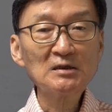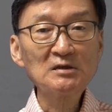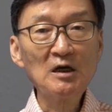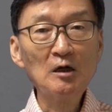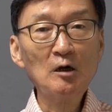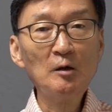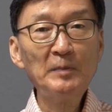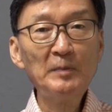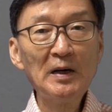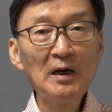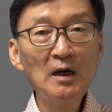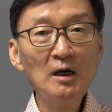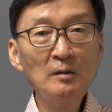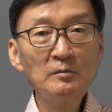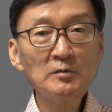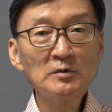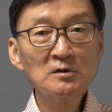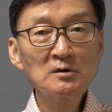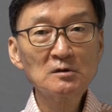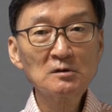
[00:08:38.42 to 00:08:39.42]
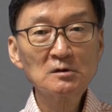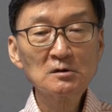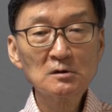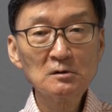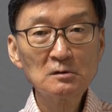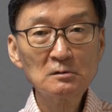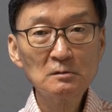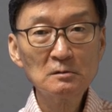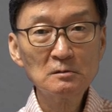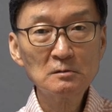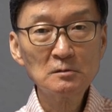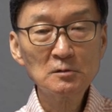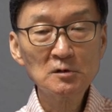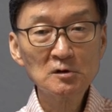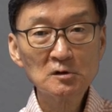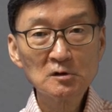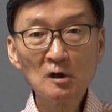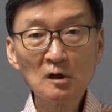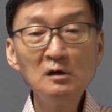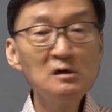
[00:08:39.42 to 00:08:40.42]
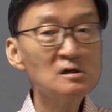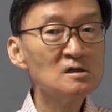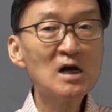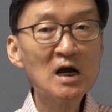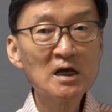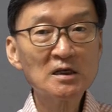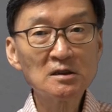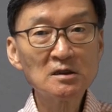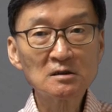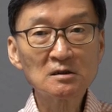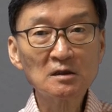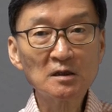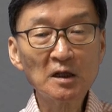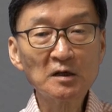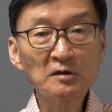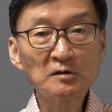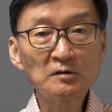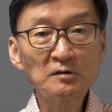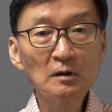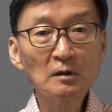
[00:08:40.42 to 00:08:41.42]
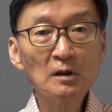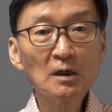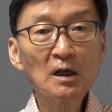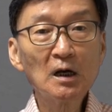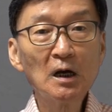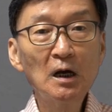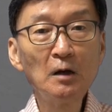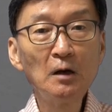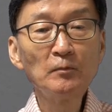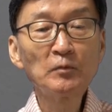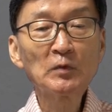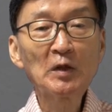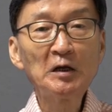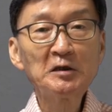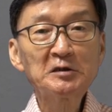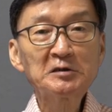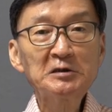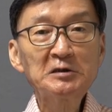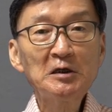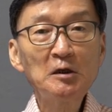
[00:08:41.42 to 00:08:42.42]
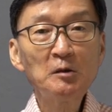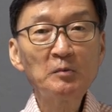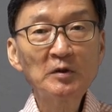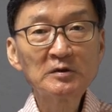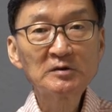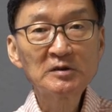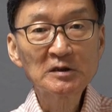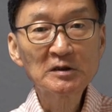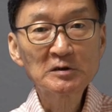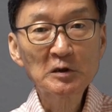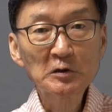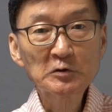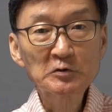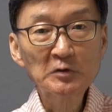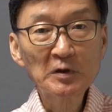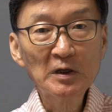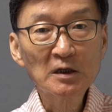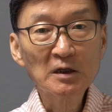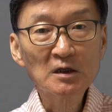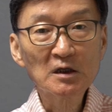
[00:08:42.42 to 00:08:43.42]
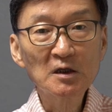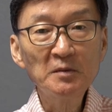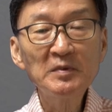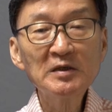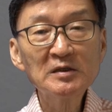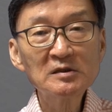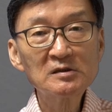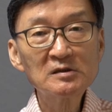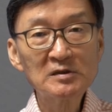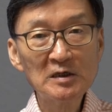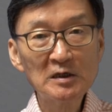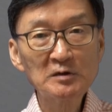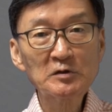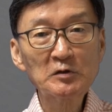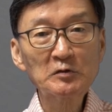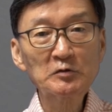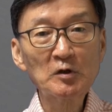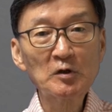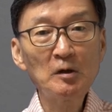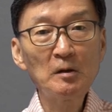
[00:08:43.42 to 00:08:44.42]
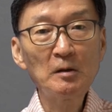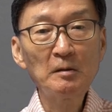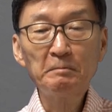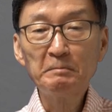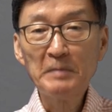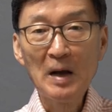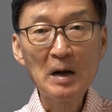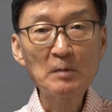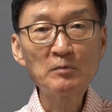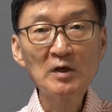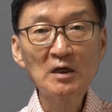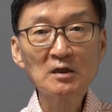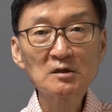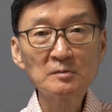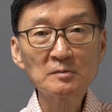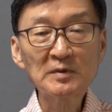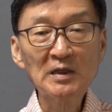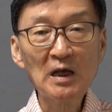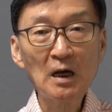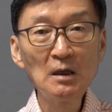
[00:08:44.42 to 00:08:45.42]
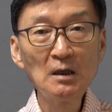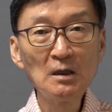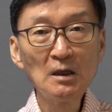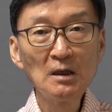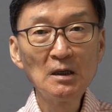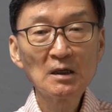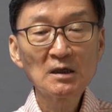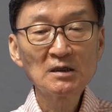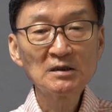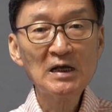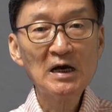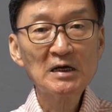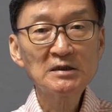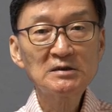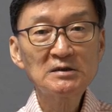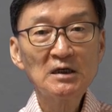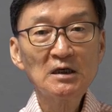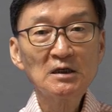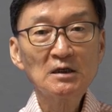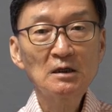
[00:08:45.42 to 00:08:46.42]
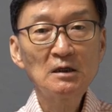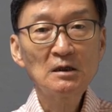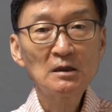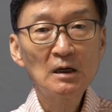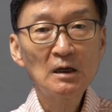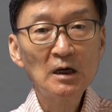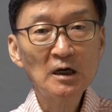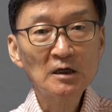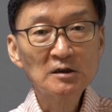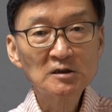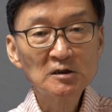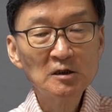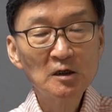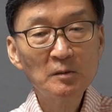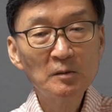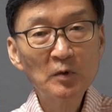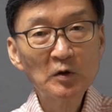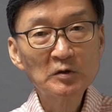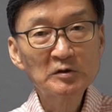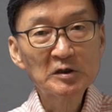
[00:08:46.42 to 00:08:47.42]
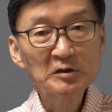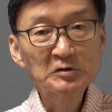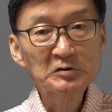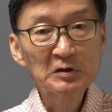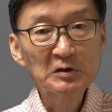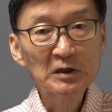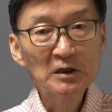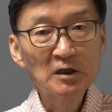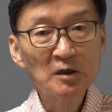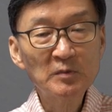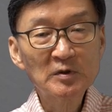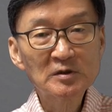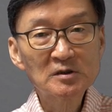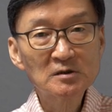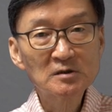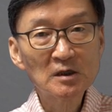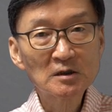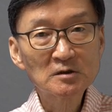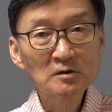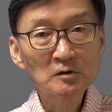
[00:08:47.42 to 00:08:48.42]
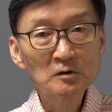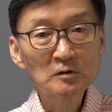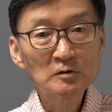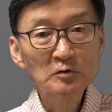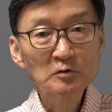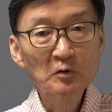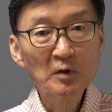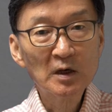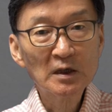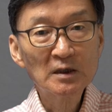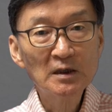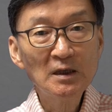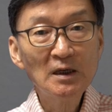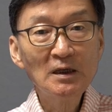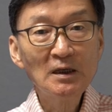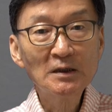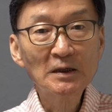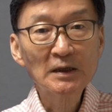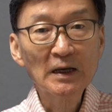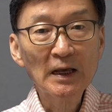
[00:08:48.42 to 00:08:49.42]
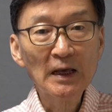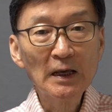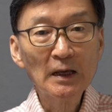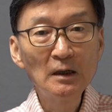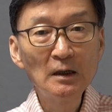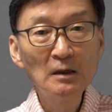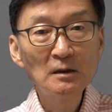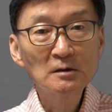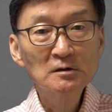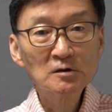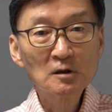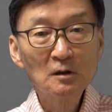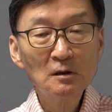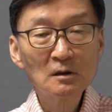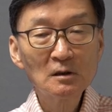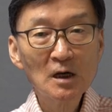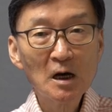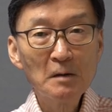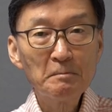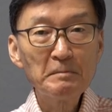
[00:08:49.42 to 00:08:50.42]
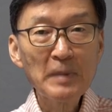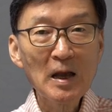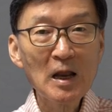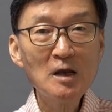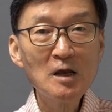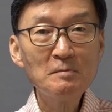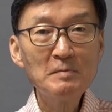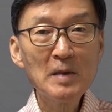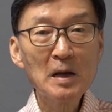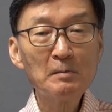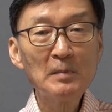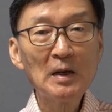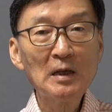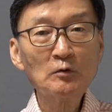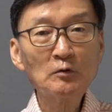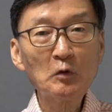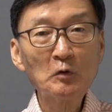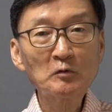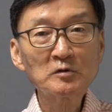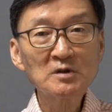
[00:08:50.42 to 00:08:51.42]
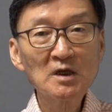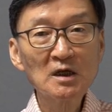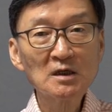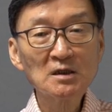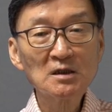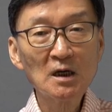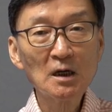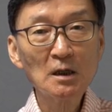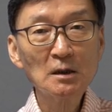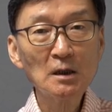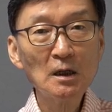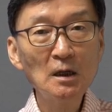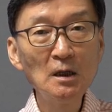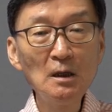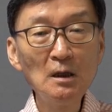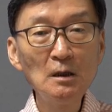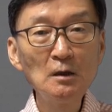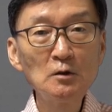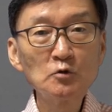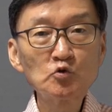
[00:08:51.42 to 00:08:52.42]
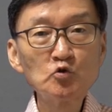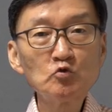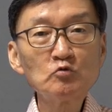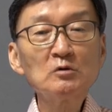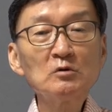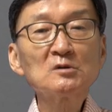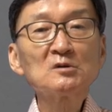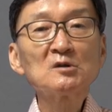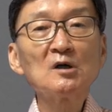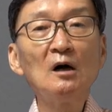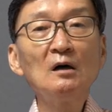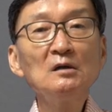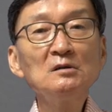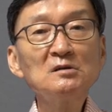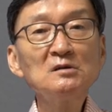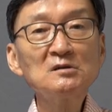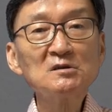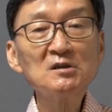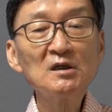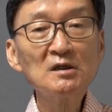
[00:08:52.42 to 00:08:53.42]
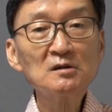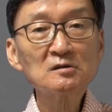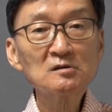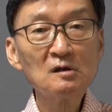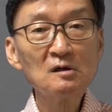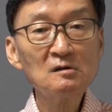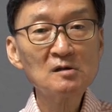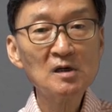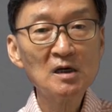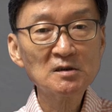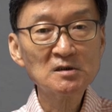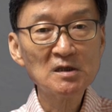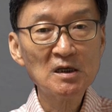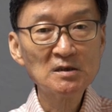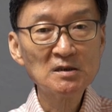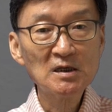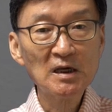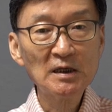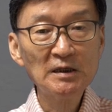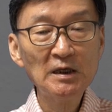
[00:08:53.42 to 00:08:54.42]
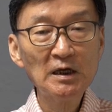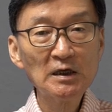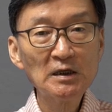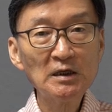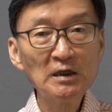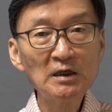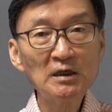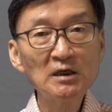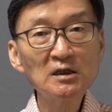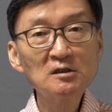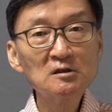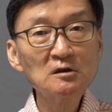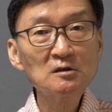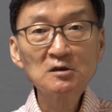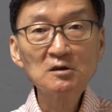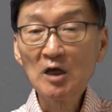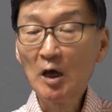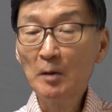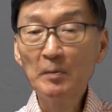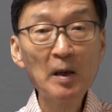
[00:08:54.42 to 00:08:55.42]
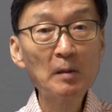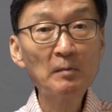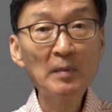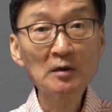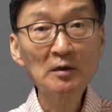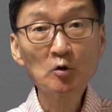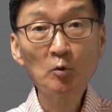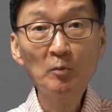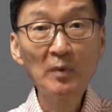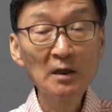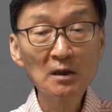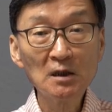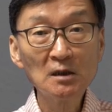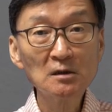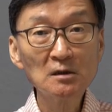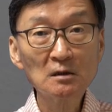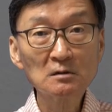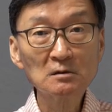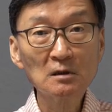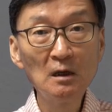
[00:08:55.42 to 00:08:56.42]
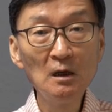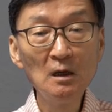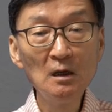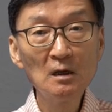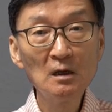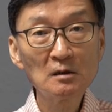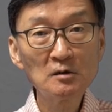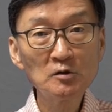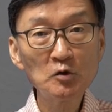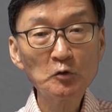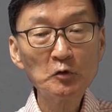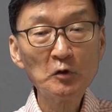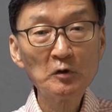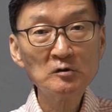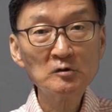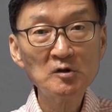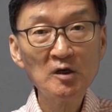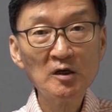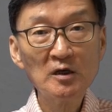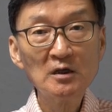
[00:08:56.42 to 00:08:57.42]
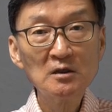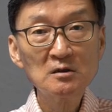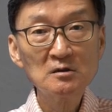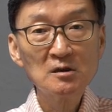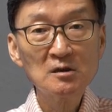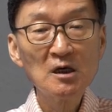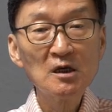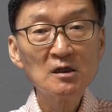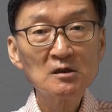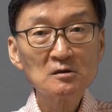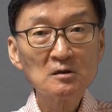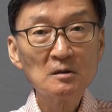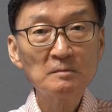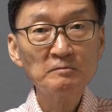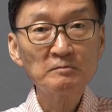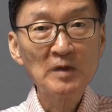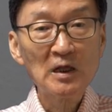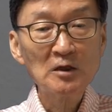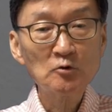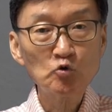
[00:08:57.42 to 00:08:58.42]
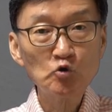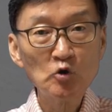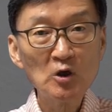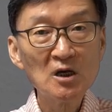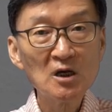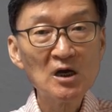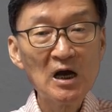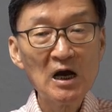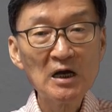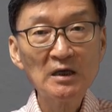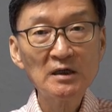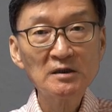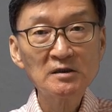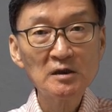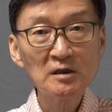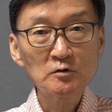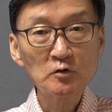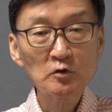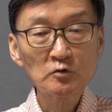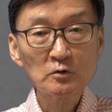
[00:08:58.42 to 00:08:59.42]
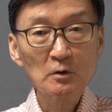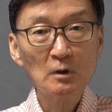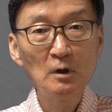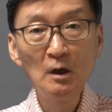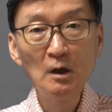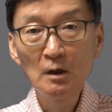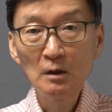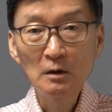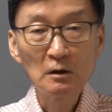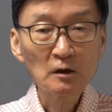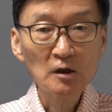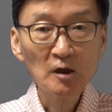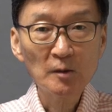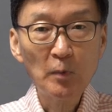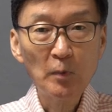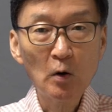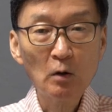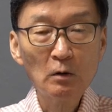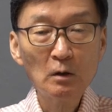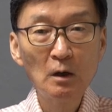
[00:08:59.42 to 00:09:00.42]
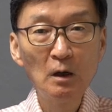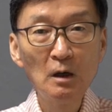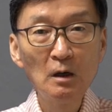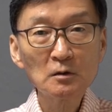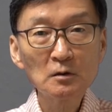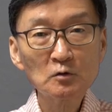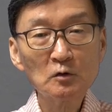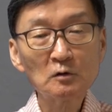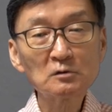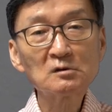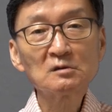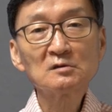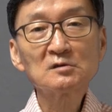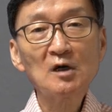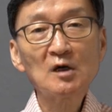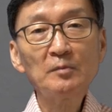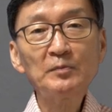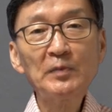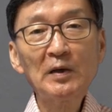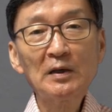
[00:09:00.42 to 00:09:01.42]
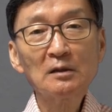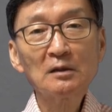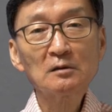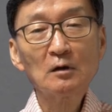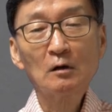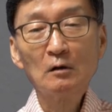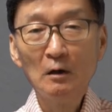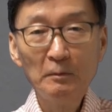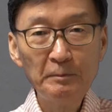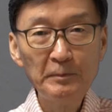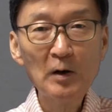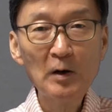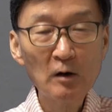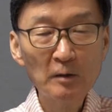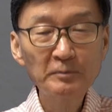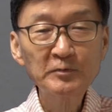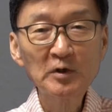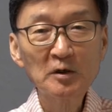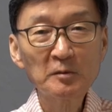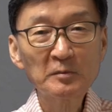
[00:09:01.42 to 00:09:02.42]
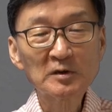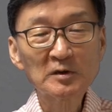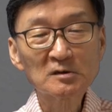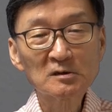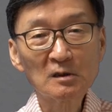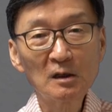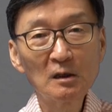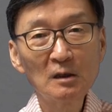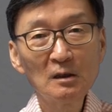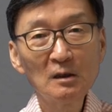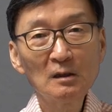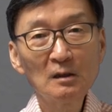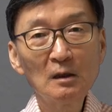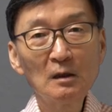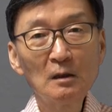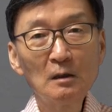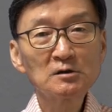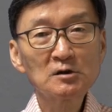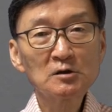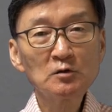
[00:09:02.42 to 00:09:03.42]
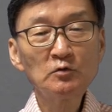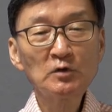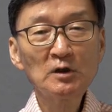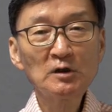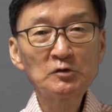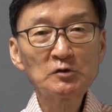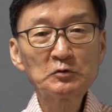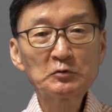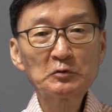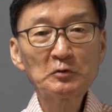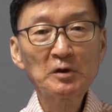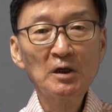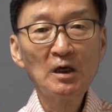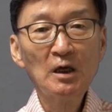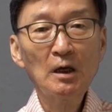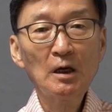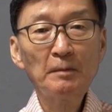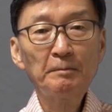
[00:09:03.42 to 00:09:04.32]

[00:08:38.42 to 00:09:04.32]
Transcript: 산업화 하려면 철강이 있어야 되거든요. 그러니까 신일본 제철소의 기미츠 제철소를 방문했습니다. 그 당시에 아, 신일본 제철의 김희츠 제철소가 1년에 철강 800만 톤을 생산하는데 중국 전체 철강 생산량이 2,400만 톤밖에 안 됐어요. 그 정도로 세계 최첨단 최강의 제철소로 이렇게 보고 또 등사병이 또 껍벅 엎드리면서 지금 우리 중국의